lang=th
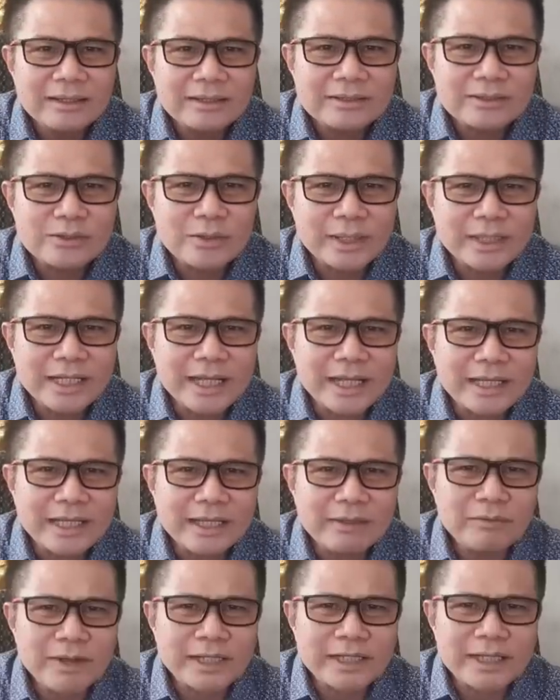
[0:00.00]
ส่วนที่
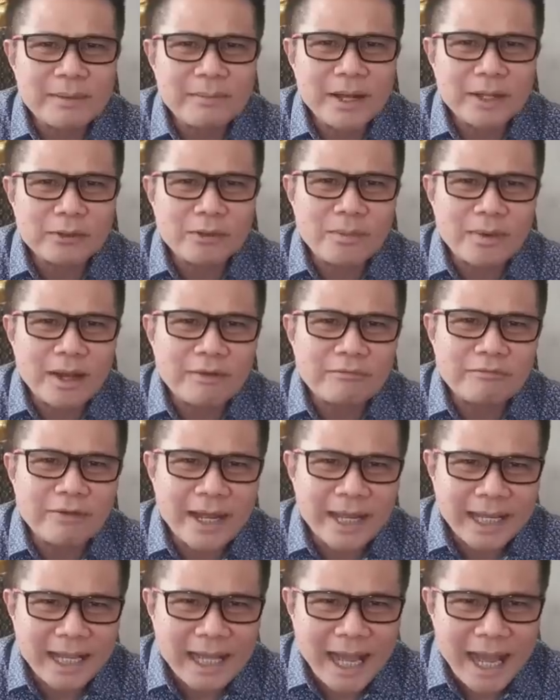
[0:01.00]
คิดว่าจะมาร่วมกับ
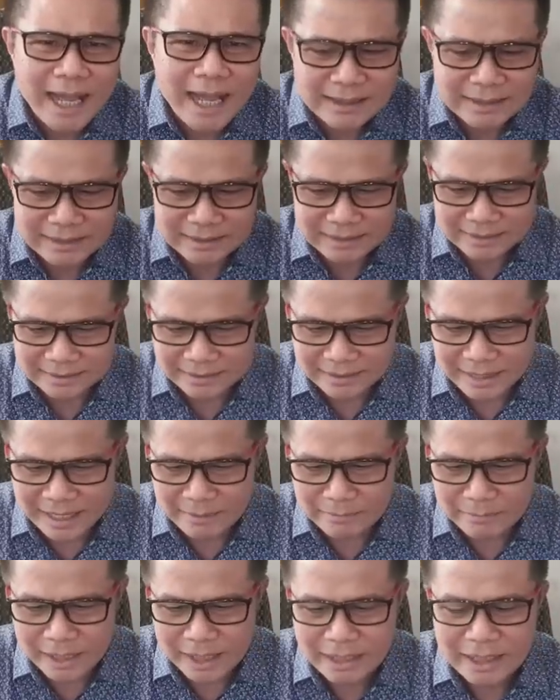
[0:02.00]
ฝ่ายค้าน
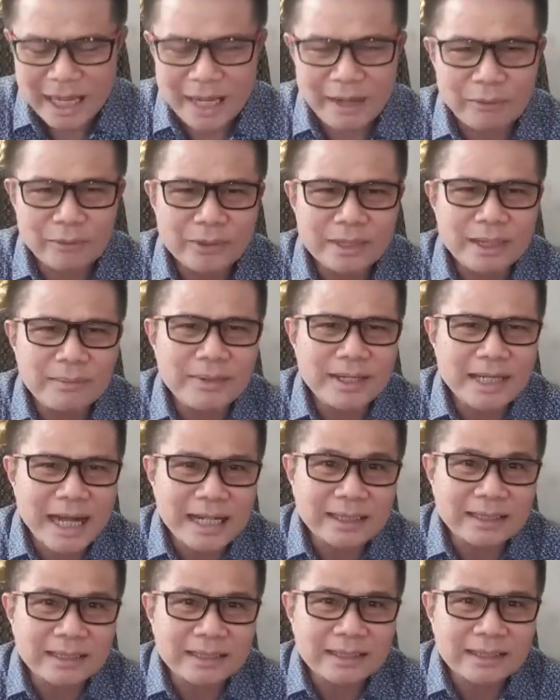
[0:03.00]
นะเหมือนกับคุณธรรมนั
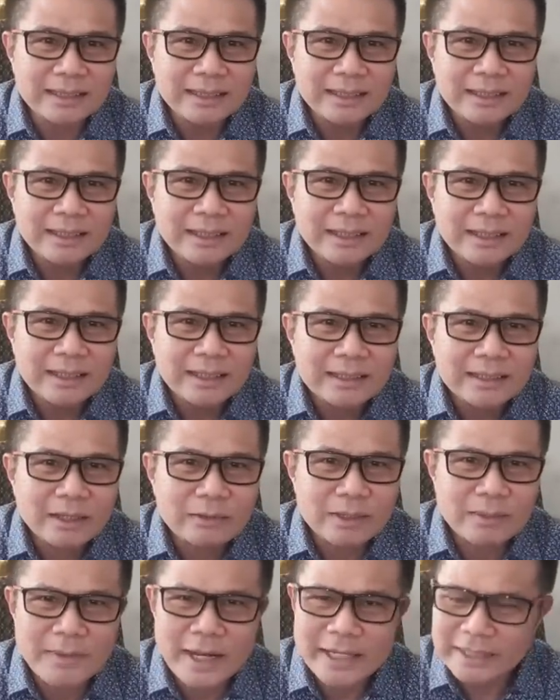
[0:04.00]
สแต่
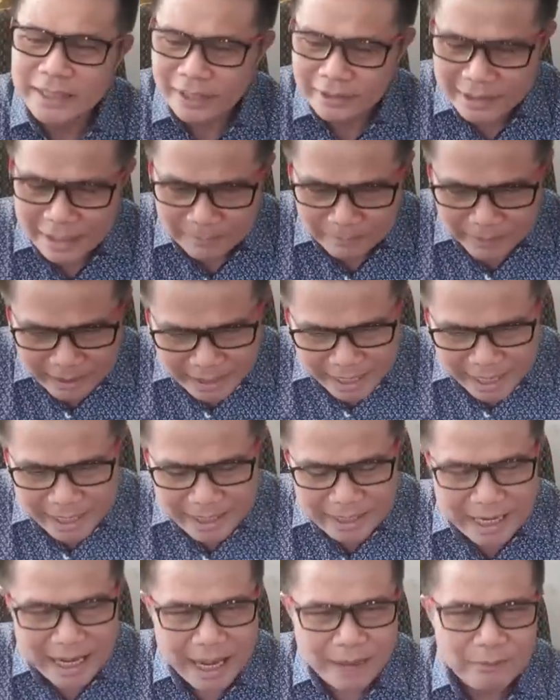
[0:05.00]
คุณธรรมนัสก็ยังไม่แน่
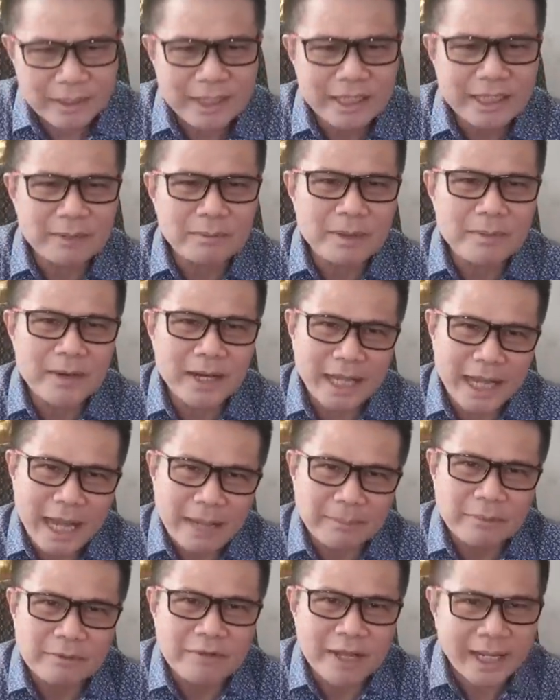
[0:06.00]
นะวันนี้ยังไม่ประกา
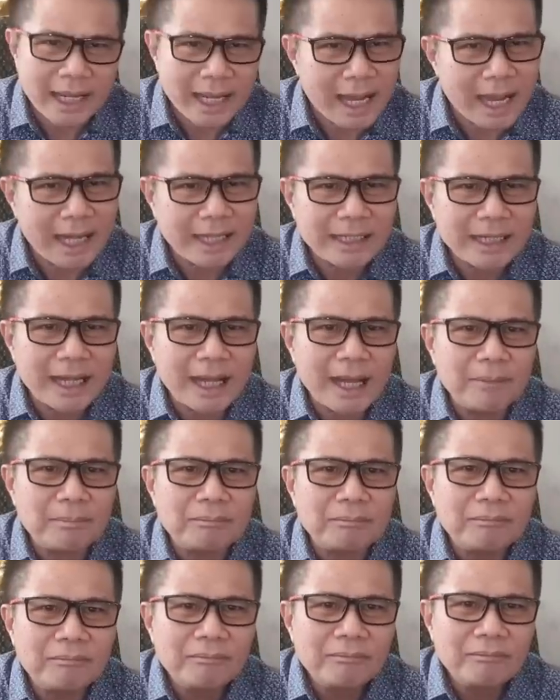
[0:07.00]
ศเป็นฝ่ายค้านนะครับ
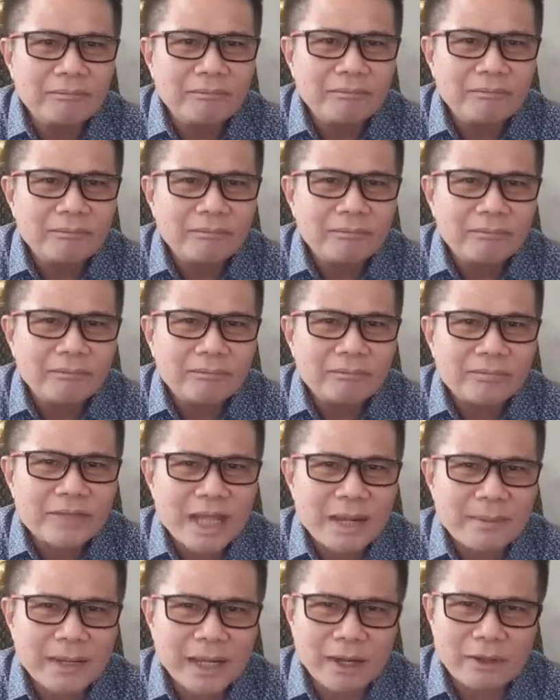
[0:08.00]

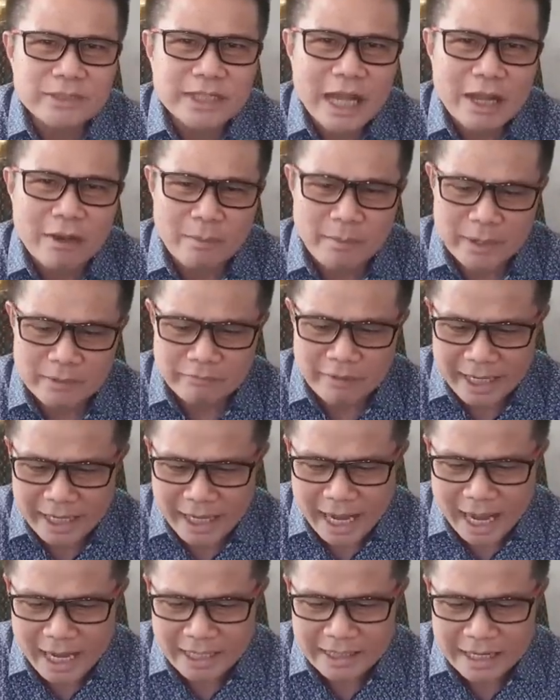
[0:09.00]
อย่าไปเข้าใจว่าเป็นฝ่าย
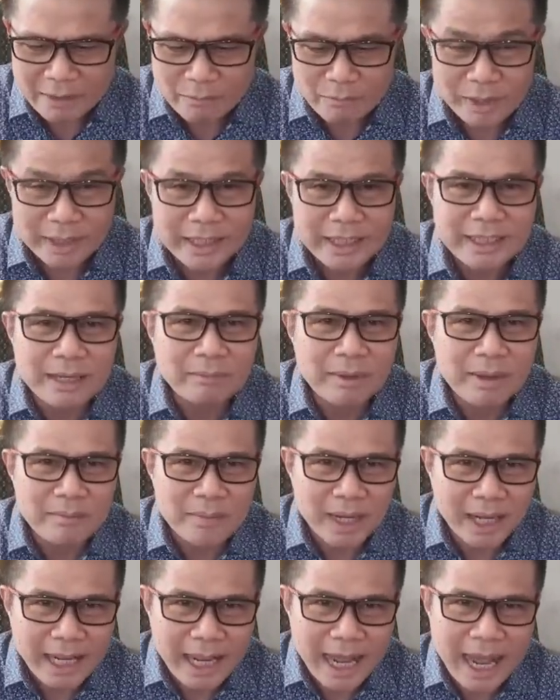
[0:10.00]
ค้านนะวันนี้ยังไม่
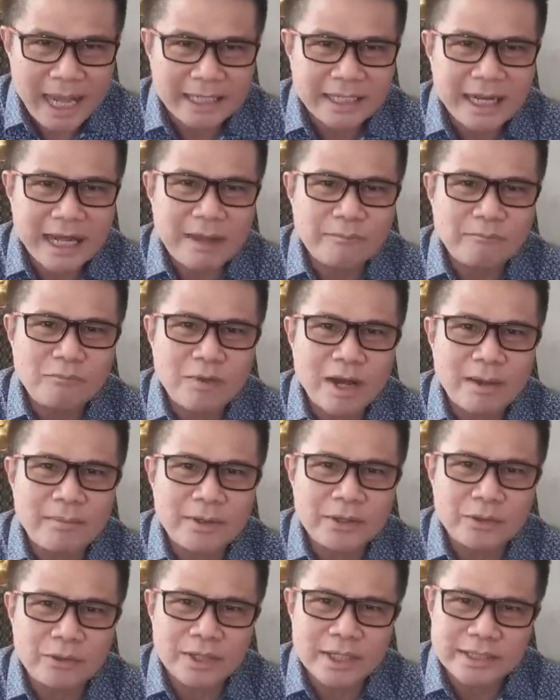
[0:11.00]
ประกาศนะครับว่า
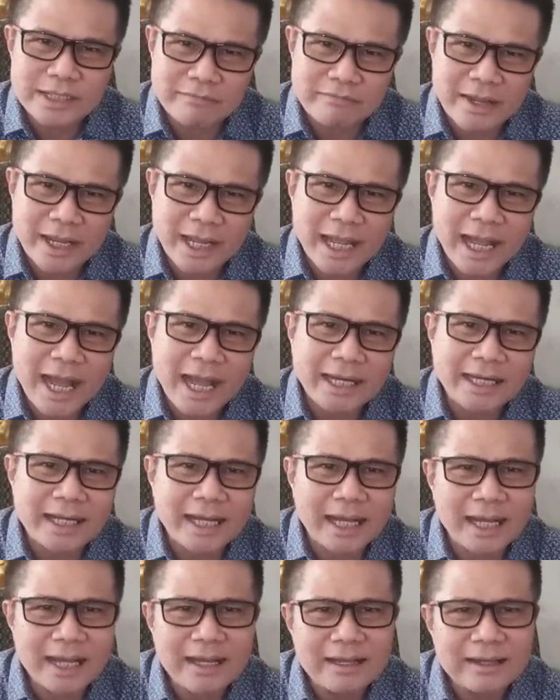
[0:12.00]
มาอยู่ในซีกฝ่ายค้านนะ